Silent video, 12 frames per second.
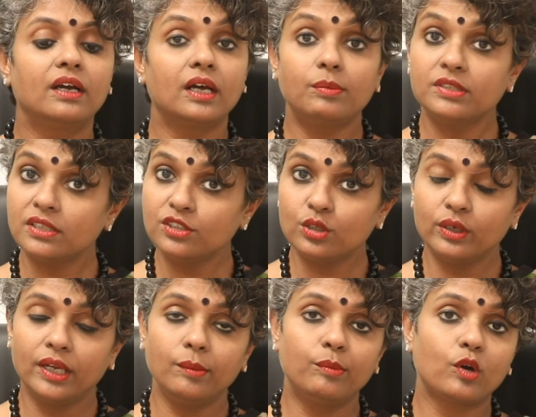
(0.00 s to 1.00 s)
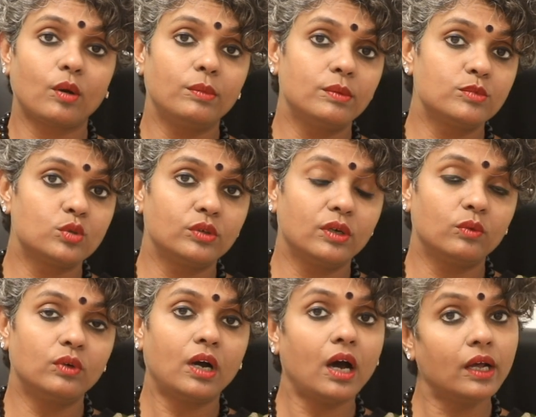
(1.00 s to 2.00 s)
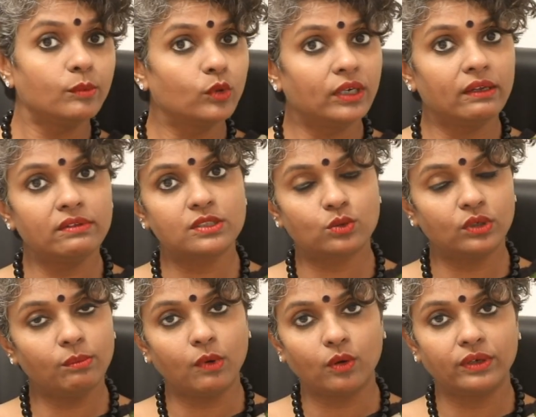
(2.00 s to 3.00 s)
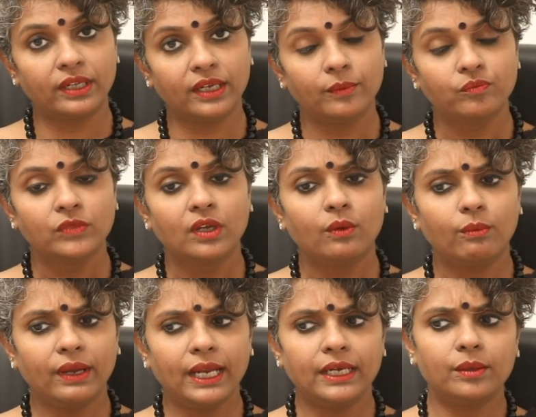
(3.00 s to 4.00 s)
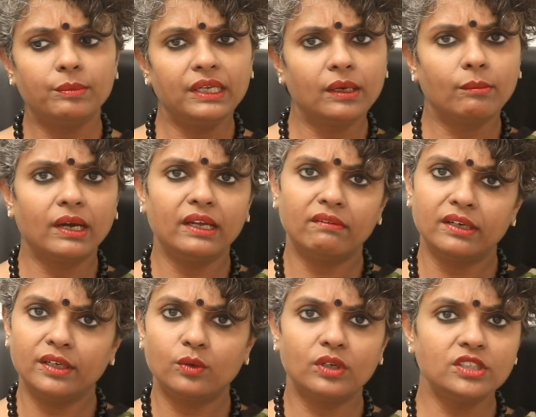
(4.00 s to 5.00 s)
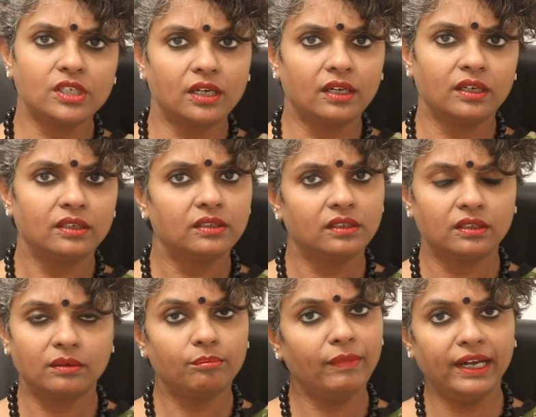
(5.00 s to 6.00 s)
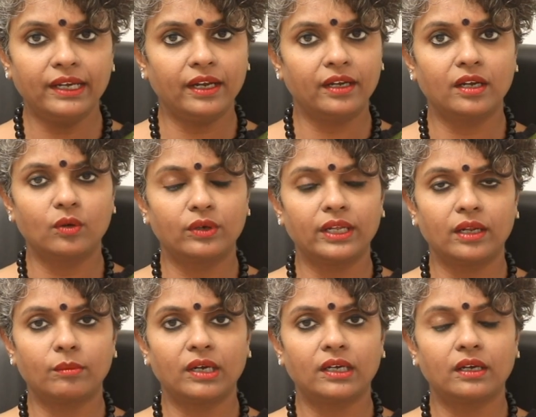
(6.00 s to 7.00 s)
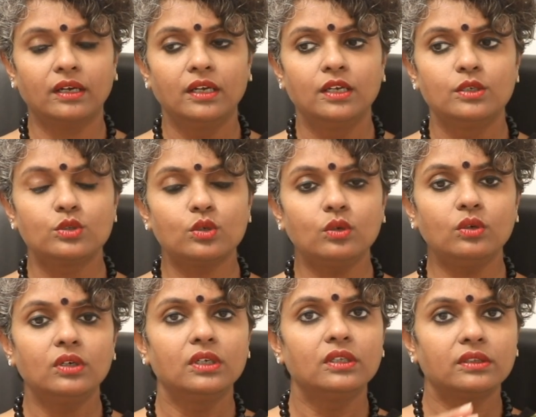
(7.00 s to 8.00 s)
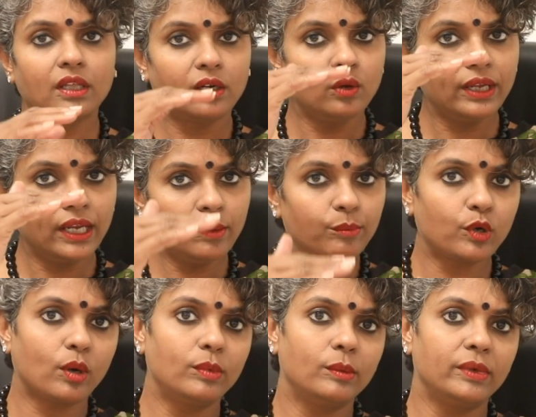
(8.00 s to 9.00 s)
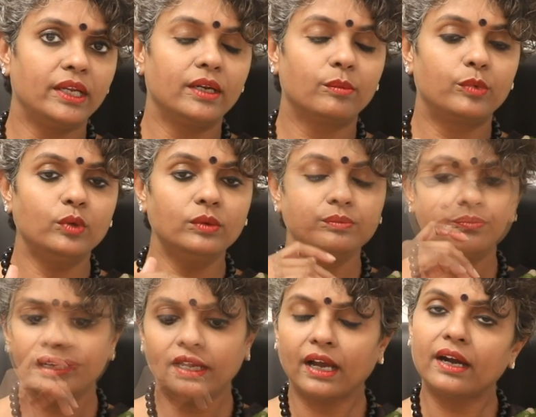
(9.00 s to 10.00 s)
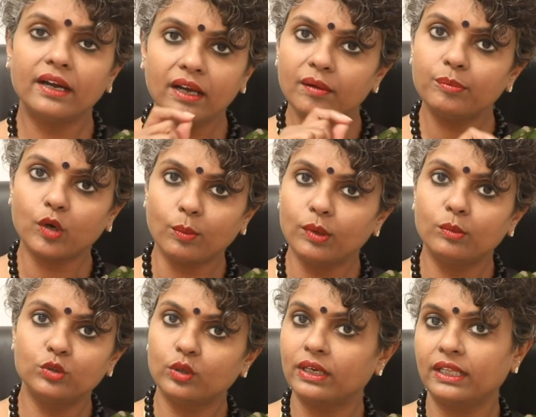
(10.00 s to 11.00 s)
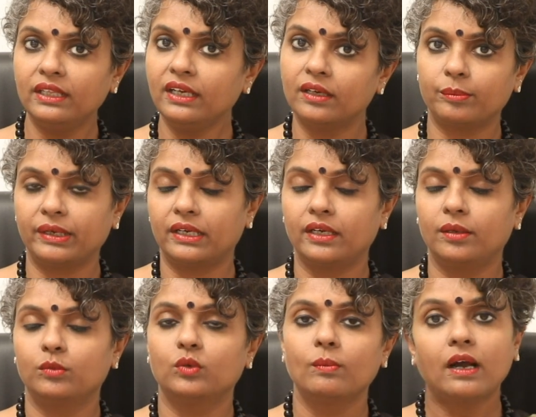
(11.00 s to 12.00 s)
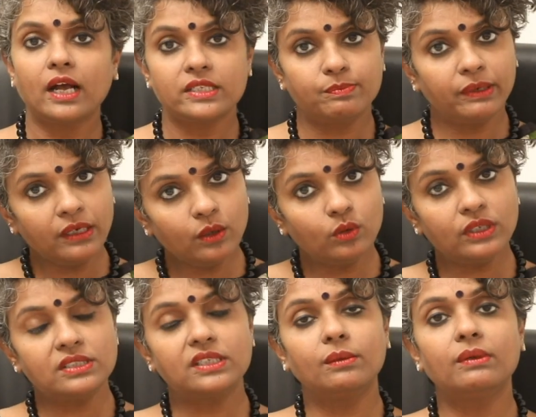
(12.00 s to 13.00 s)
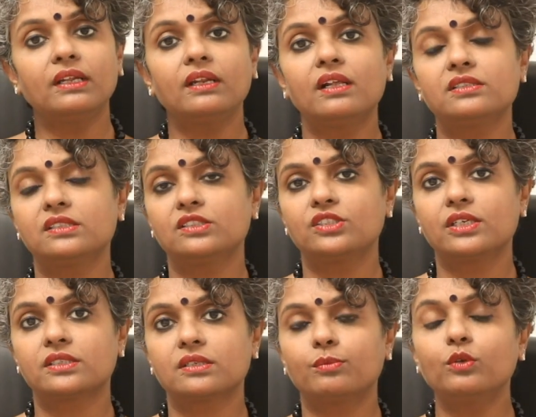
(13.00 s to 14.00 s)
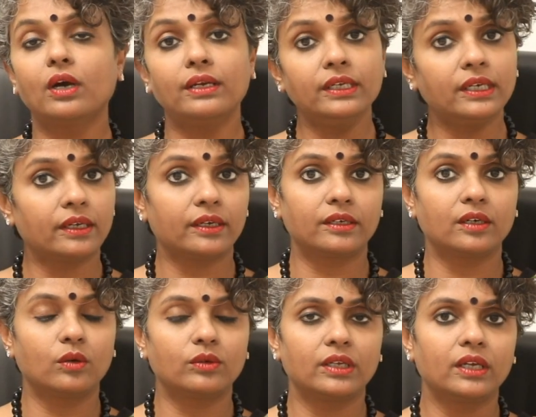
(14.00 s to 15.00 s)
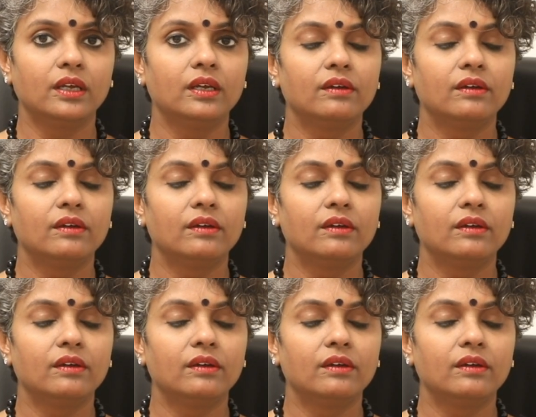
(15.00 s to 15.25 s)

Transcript: గర్భసంచిలో ఏం ప్రాబ్లమ్స్ ఉండవు హార్మోన్ లెవెల్స్ కూడా బాగుంటాయి వెయిట్ బిఎంఐ అవన్నీ కూడా చాలా మెయింటైన్డ్గా ఉంటాయి అన్నమాట సో తనలో ఏం ప్రాబ్లం లేనప్పుడు ఎక్కడ ప్రాబ్లం ఉందో అనేది కనిపెట్టలేము హస్బెండ్లో కూడా సీమన్ అనాలిసిస్ చేసినప్పుడు అన్నీ కరెక్ట్గా ఉంటాయి